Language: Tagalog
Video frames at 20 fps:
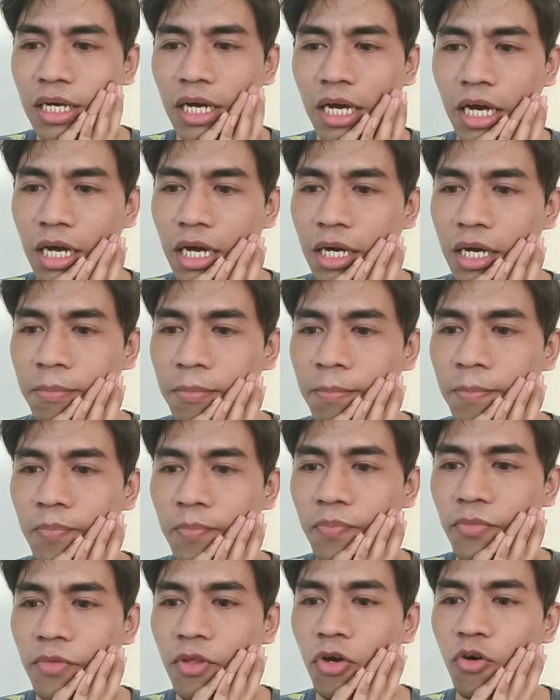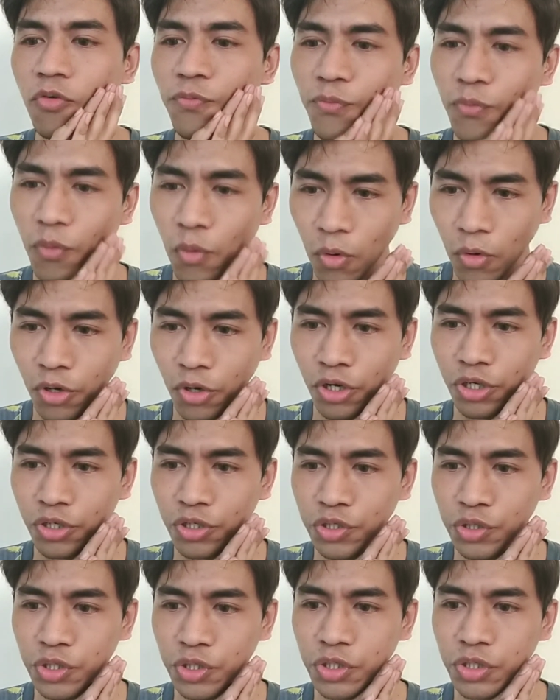um, of
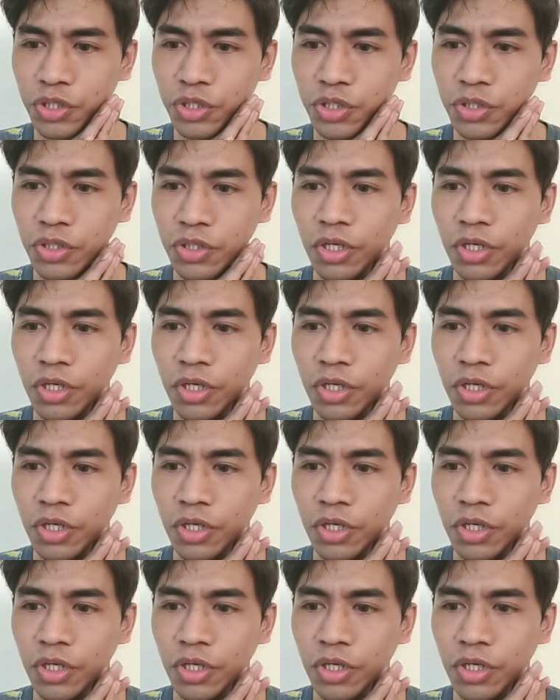course,